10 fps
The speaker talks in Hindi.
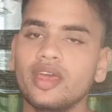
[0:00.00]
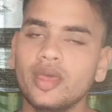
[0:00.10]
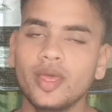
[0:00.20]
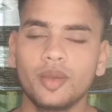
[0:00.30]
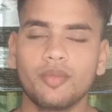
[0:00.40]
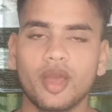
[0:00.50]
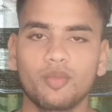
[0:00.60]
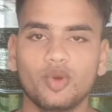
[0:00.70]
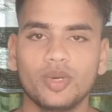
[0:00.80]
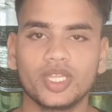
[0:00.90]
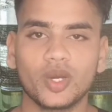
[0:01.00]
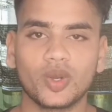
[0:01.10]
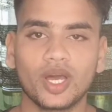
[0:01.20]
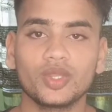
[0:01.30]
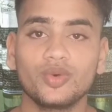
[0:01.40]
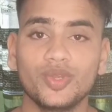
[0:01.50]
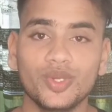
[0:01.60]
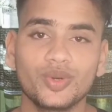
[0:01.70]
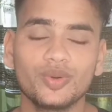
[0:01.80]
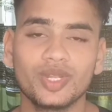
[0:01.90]
है मैं आपको बताऊंगा तो
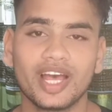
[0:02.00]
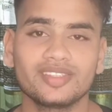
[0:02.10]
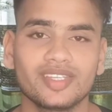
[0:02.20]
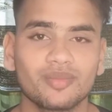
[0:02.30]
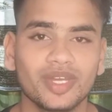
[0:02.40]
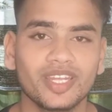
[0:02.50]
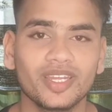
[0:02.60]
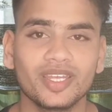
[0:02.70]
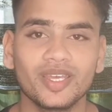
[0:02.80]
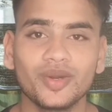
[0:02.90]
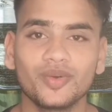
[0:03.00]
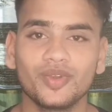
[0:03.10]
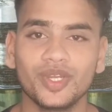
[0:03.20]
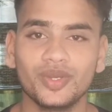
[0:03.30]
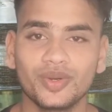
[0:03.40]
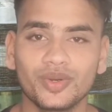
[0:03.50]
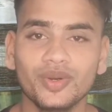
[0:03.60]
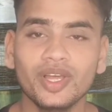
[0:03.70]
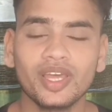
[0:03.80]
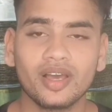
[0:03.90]
वीडियो को लास्ट तक बने रहिए और वीडियो
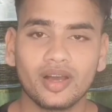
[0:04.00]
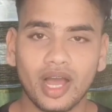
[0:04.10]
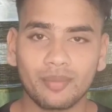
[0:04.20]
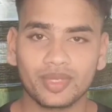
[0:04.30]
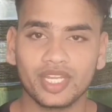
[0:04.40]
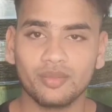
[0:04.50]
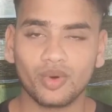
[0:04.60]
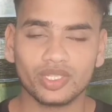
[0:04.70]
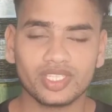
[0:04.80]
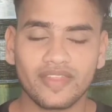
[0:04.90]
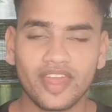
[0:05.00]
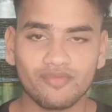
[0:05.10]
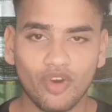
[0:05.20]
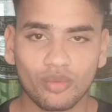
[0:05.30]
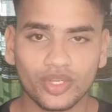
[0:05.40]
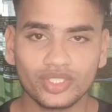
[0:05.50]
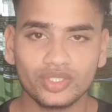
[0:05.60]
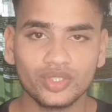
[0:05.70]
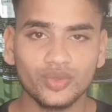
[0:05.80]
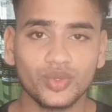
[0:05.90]
आपके लिए बहुत ज़्यादा
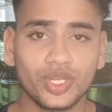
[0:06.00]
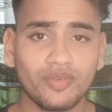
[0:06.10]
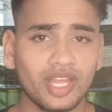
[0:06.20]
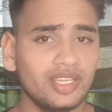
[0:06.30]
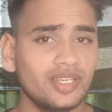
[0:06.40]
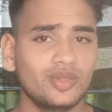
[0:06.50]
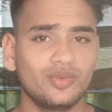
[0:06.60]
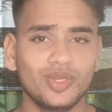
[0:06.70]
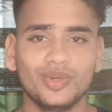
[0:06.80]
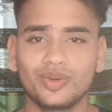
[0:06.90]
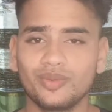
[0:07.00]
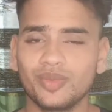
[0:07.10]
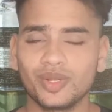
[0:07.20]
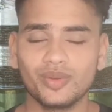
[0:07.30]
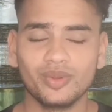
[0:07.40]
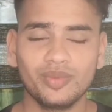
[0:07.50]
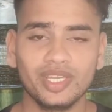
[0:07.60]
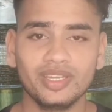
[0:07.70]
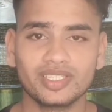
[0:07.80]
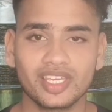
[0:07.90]
इन्फॉर्मेटिव होने वाली है तो वीडियो को बिल्कुल
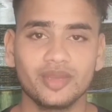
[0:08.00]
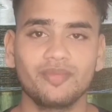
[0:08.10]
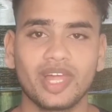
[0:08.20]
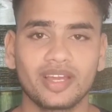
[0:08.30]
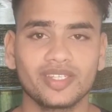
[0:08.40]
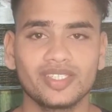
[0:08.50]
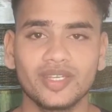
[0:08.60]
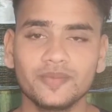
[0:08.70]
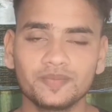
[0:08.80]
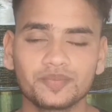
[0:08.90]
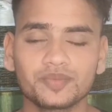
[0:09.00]
भी स्किप ना कीजिए